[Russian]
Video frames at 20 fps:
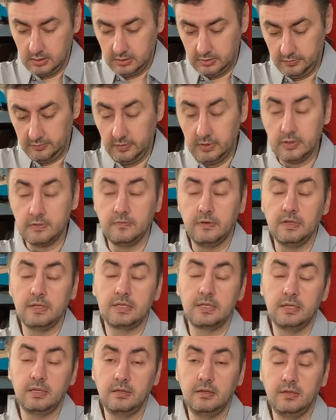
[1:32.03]

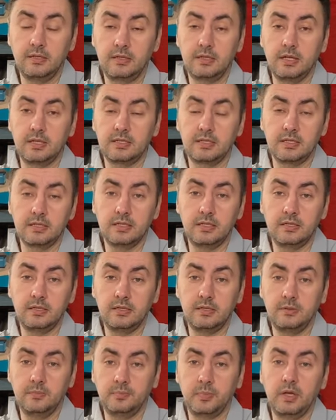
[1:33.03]
вызвался, так сказать,
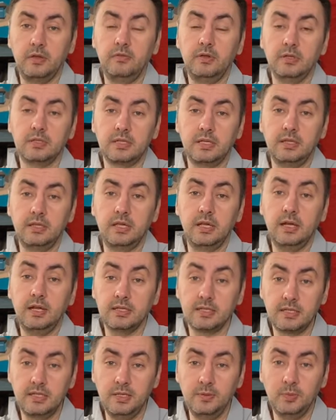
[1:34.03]
появился
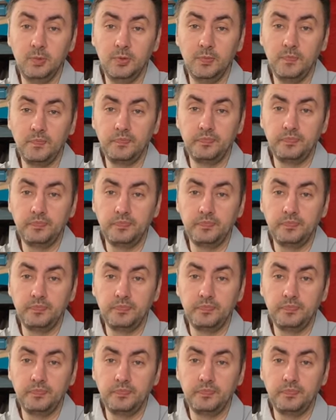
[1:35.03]
интерес к нему.